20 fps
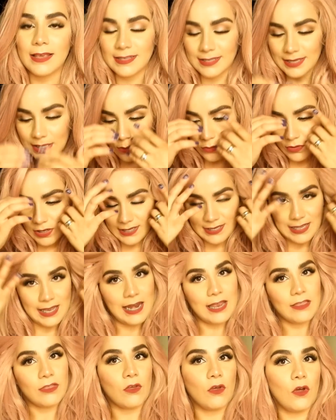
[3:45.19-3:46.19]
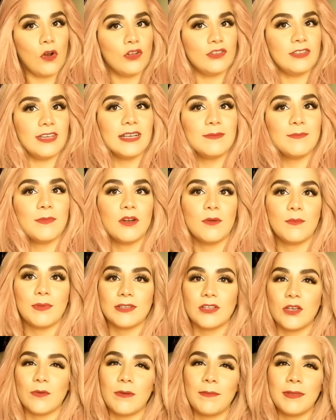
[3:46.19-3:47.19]
Quisiera utilizarla todos los días, pero
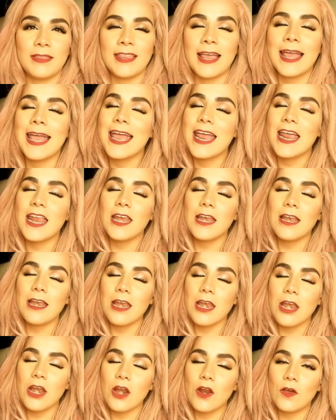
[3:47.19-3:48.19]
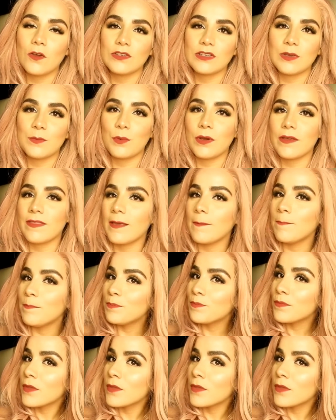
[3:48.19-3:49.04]
pues obviamente no se puede.